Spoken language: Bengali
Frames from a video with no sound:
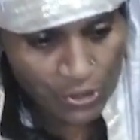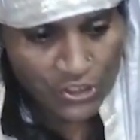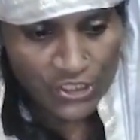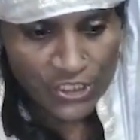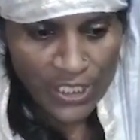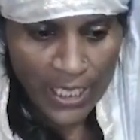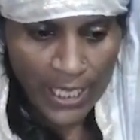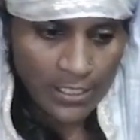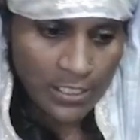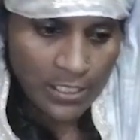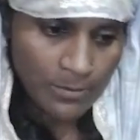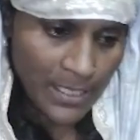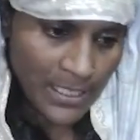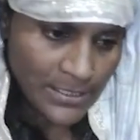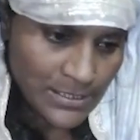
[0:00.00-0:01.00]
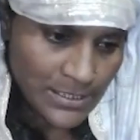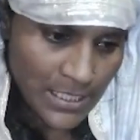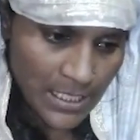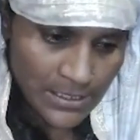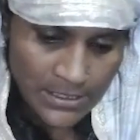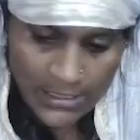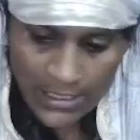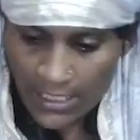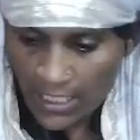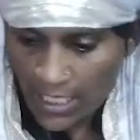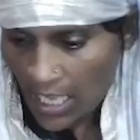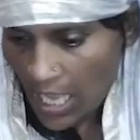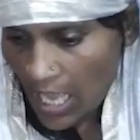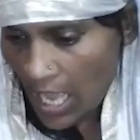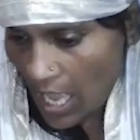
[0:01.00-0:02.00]
পিছনে একটা বাচ্চা আছে
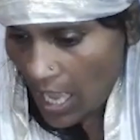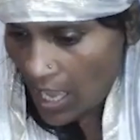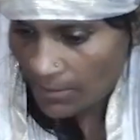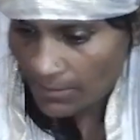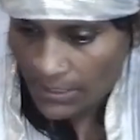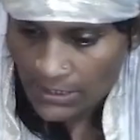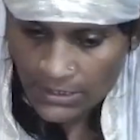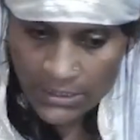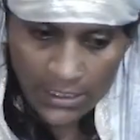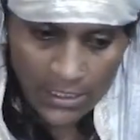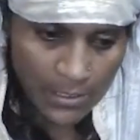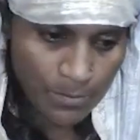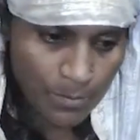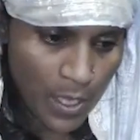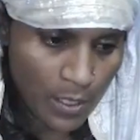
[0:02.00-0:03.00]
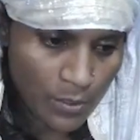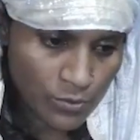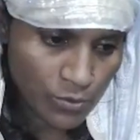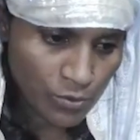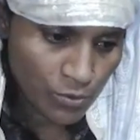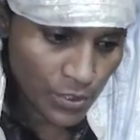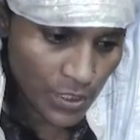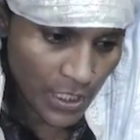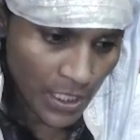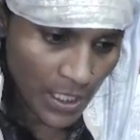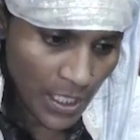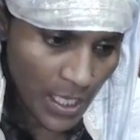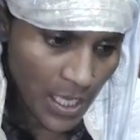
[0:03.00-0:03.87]
আমার ছেলে পাঁ ধরে